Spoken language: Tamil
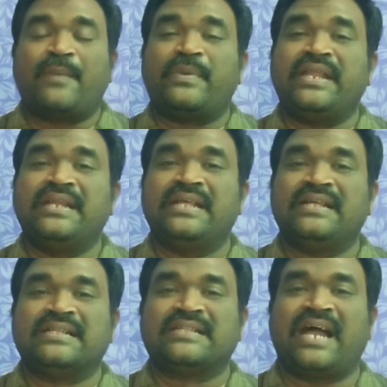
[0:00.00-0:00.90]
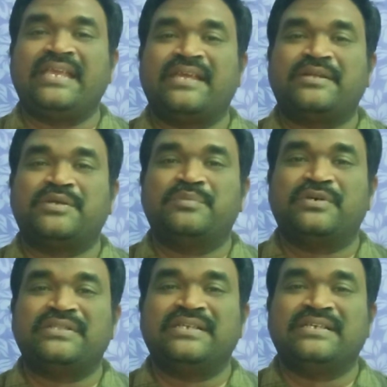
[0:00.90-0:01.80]
அப்படின்னு தாய்
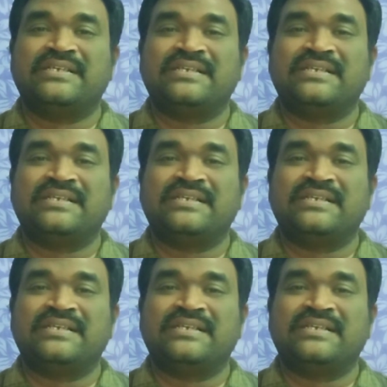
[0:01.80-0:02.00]
கேட்கும்போது